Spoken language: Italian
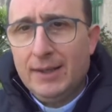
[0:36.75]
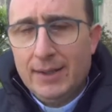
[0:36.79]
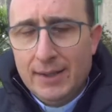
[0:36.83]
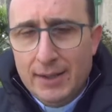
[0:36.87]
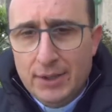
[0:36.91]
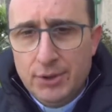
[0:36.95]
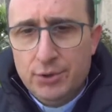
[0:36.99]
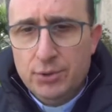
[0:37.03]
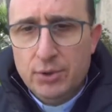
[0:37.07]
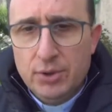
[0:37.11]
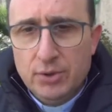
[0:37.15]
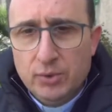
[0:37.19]
e
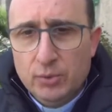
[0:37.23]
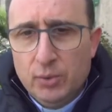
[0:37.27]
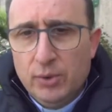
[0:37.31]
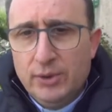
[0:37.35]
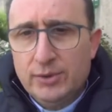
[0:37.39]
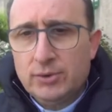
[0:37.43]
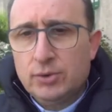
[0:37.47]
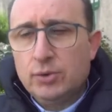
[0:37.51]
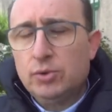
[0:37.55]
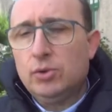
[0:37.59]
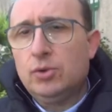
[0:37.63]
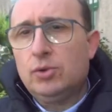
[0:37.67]
io in
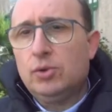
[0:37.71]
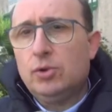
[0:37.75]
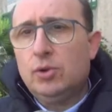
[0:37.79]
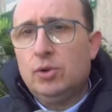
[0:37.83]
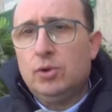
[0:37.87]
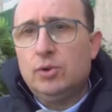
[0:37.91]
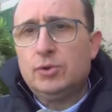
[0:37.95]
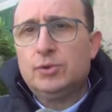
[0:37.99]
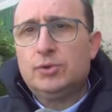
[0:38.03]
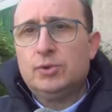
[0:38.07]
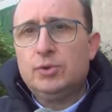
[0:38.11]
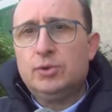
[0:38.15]
questo
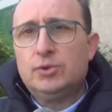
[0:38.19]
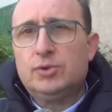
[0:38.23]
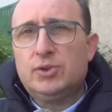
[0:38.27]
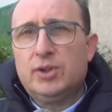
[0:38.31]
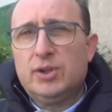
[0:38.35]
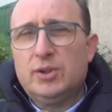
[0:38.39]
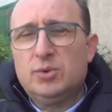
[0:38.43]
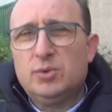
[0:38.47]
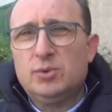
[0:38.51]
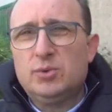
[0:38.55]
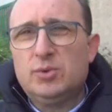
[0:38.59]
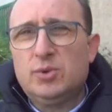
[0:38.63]
l'ho
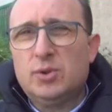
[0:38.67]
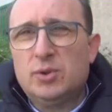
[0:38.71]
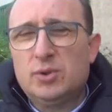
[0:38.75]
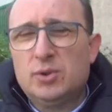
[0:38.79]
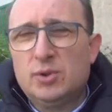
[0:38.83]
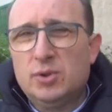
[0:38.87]
sostenuto